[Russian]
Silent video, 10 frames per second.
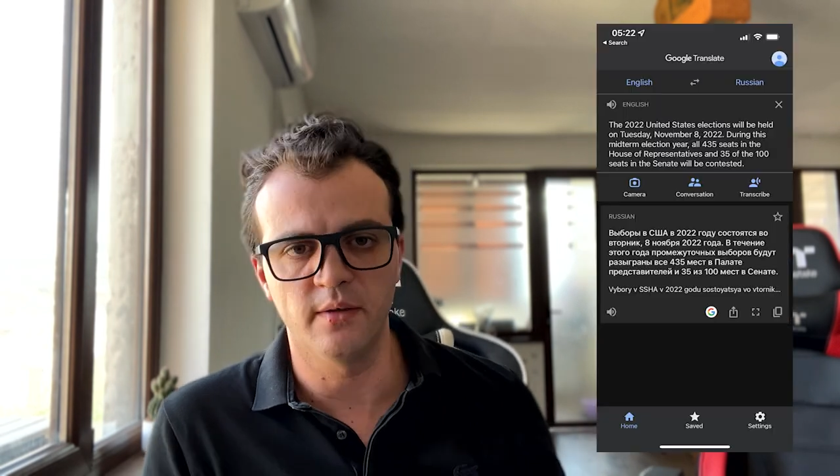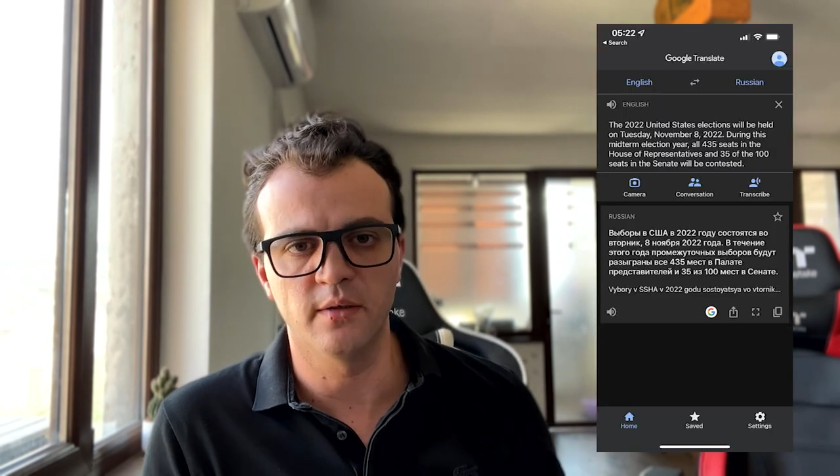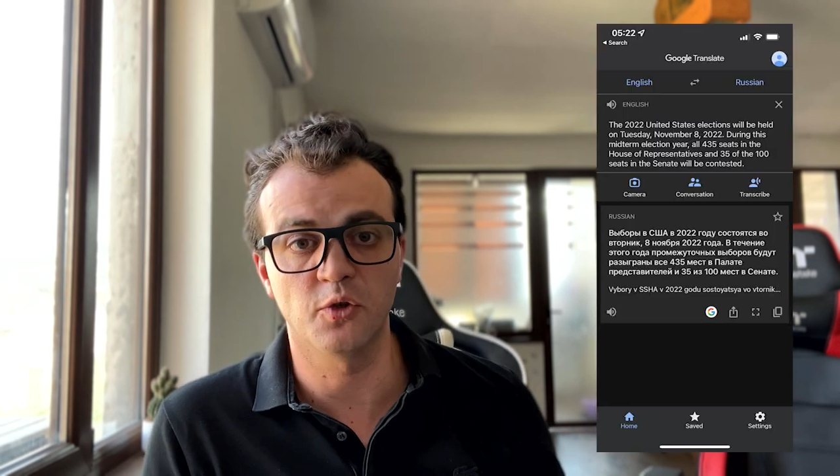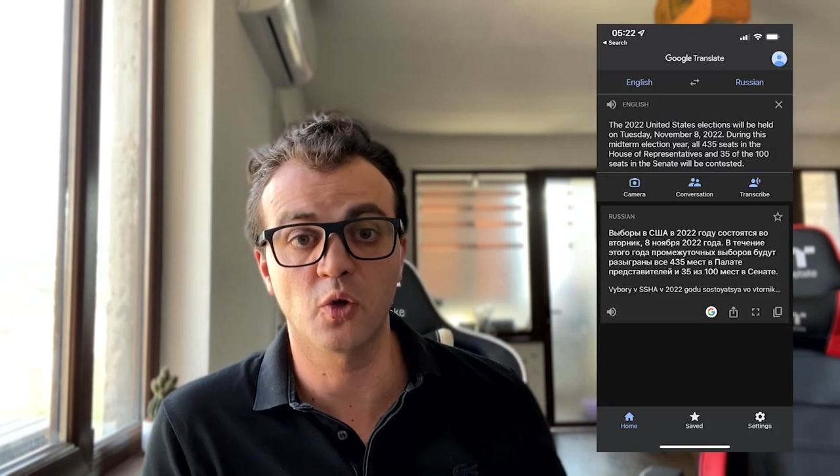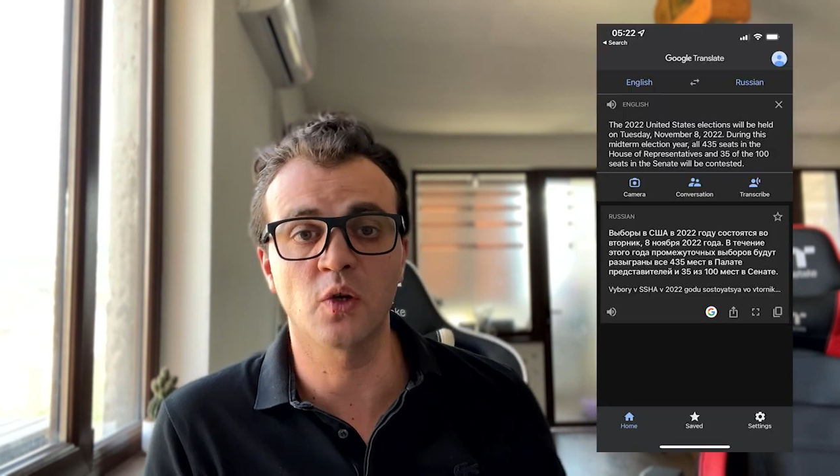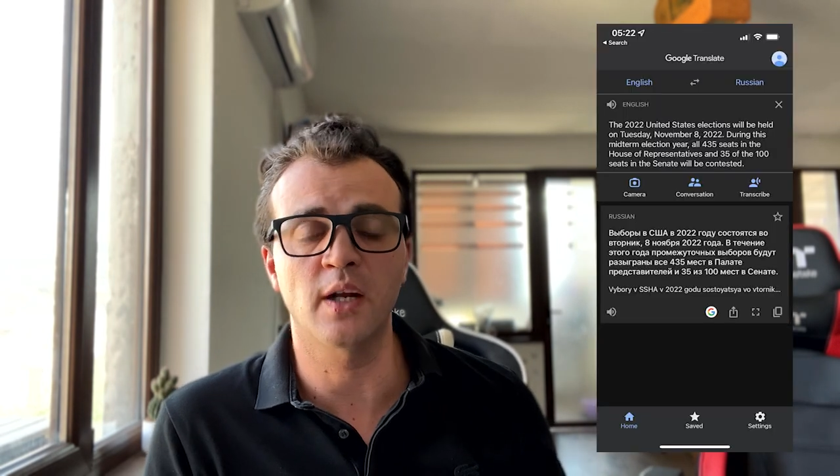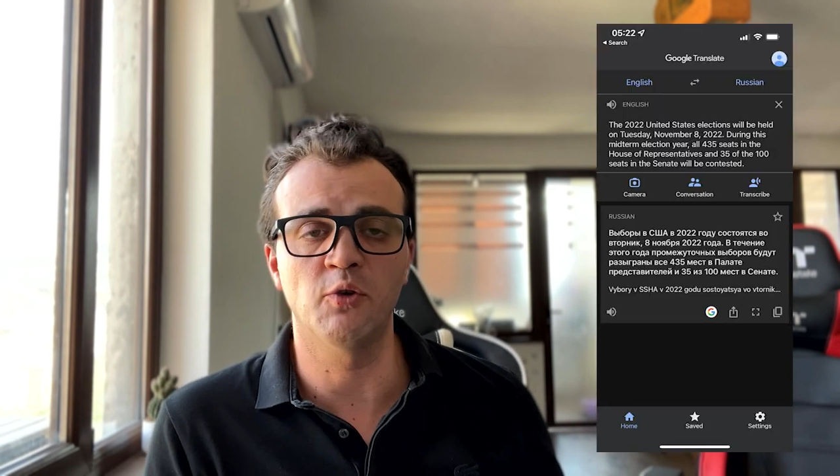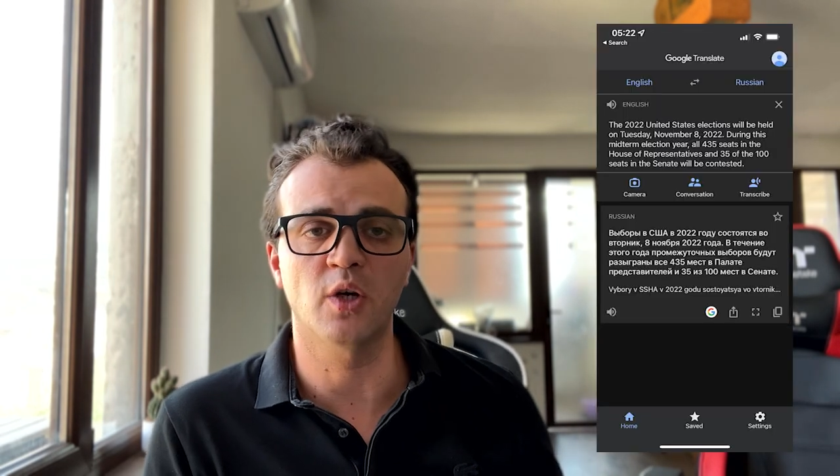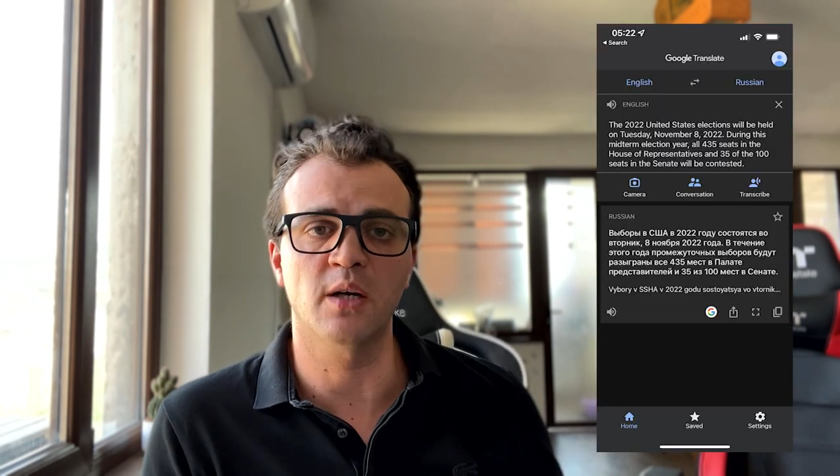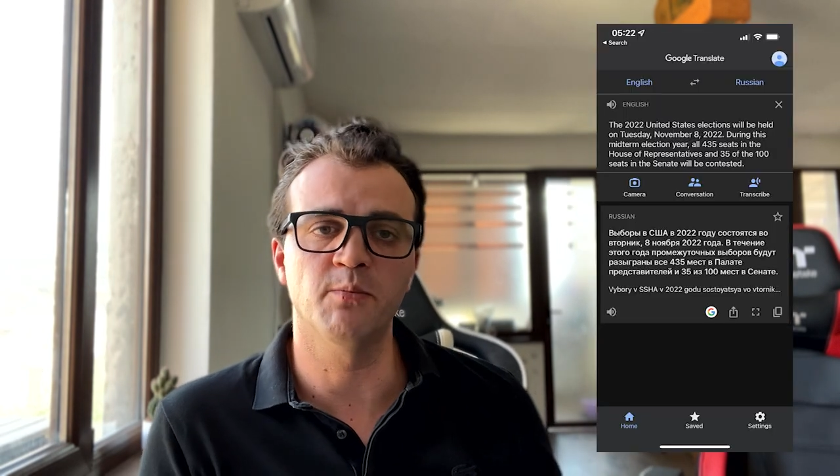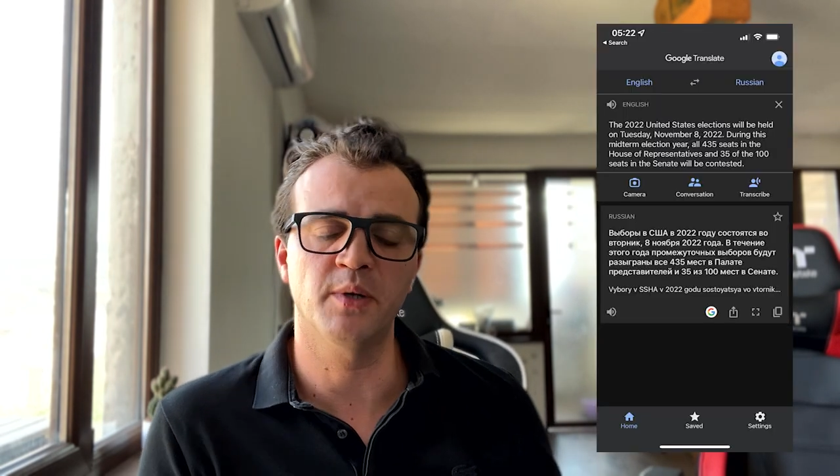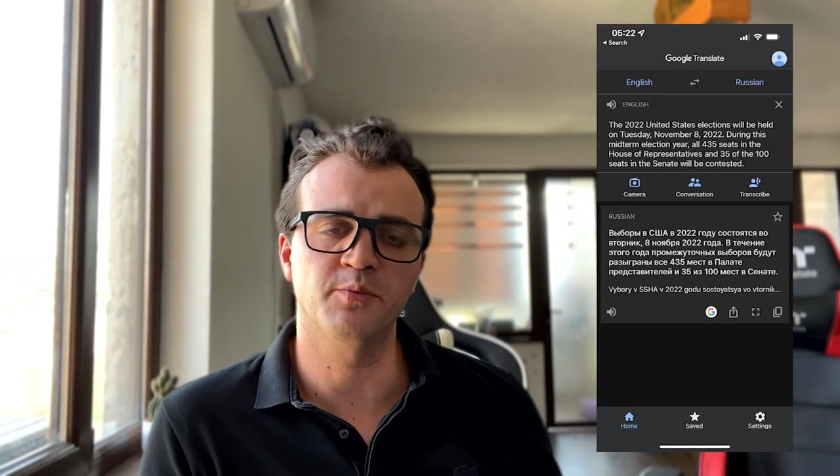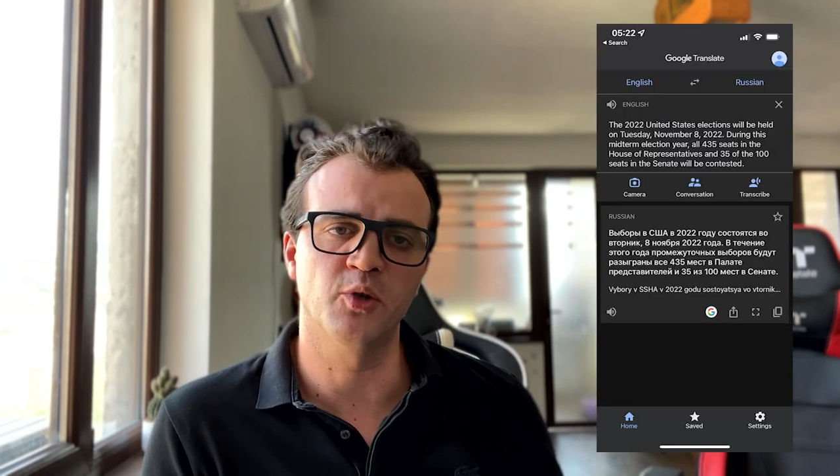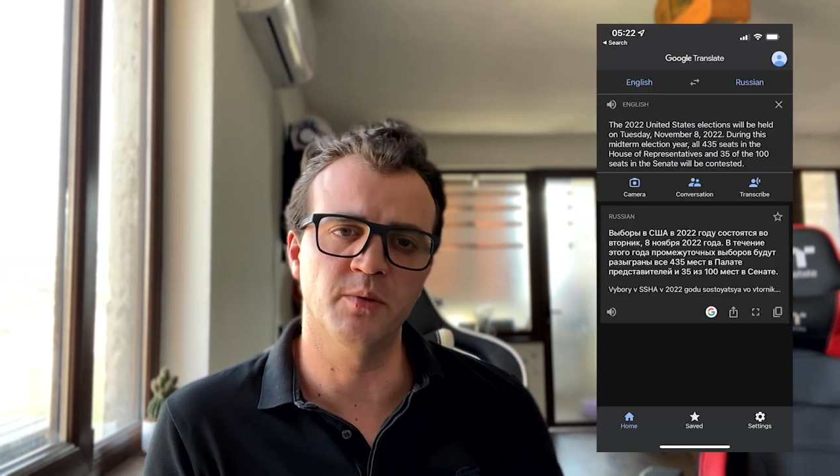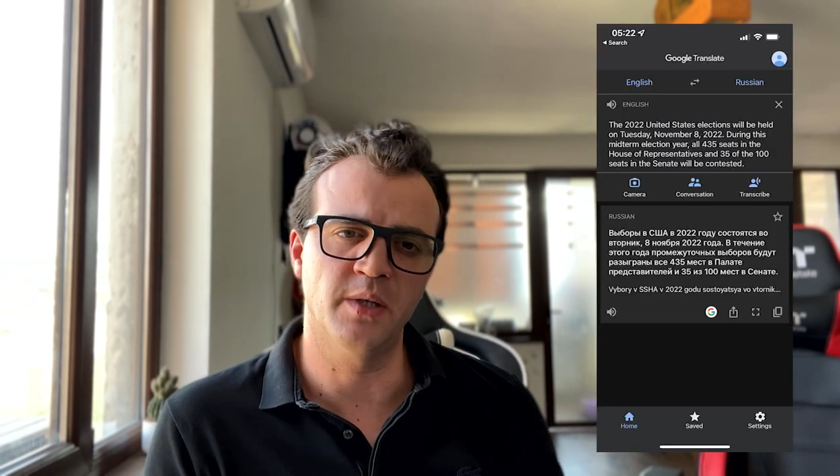Но до того, как мы
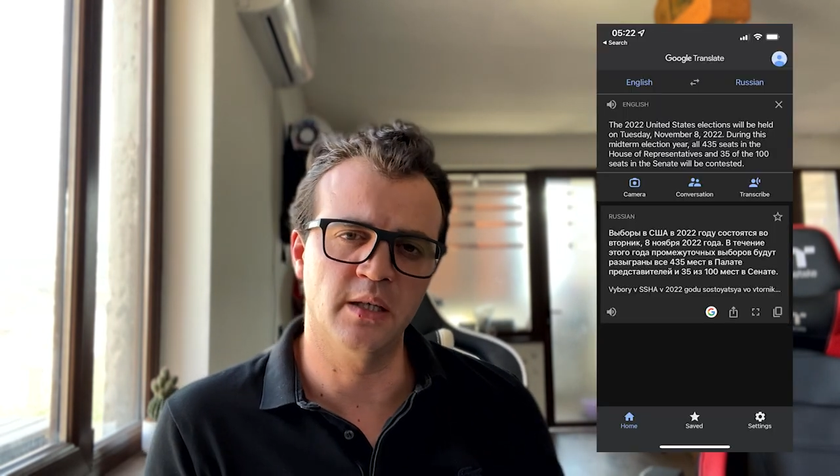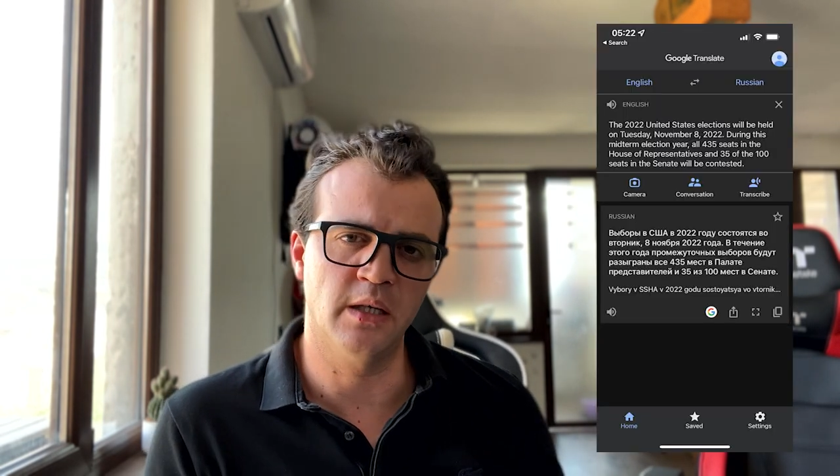посмотрим на